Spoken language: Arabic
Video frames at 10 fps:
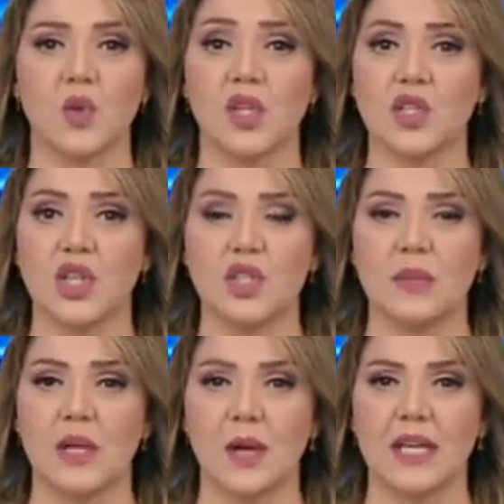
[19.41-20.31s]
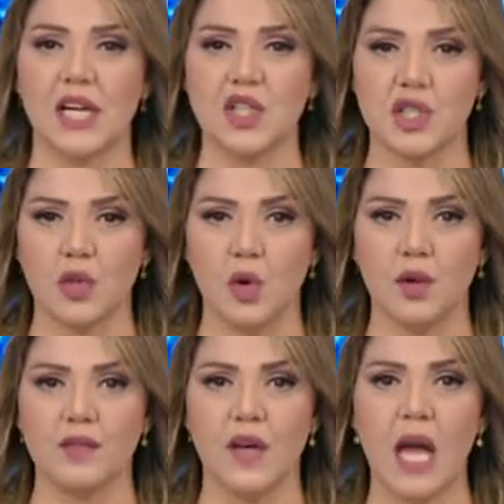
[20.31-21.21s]
رشاش من نوع
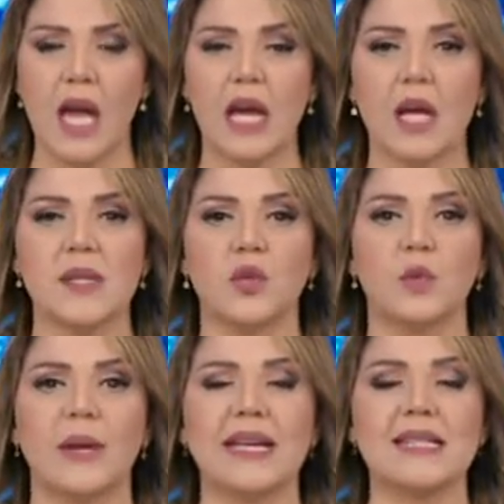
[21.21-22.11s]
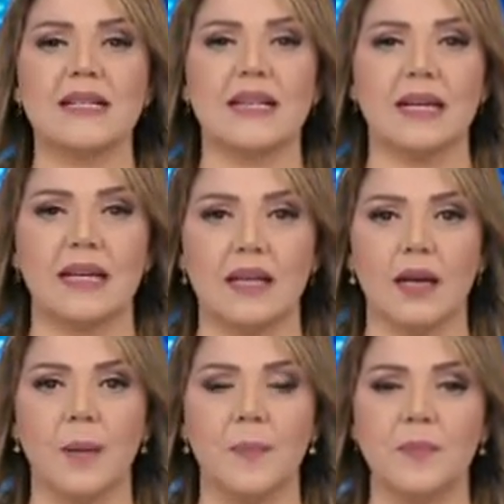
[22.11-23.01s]
كلاشنيكوف خمسة مخازن
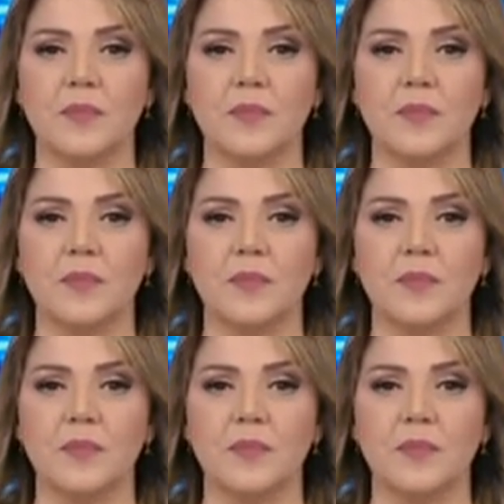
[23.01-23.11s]
ذخيرة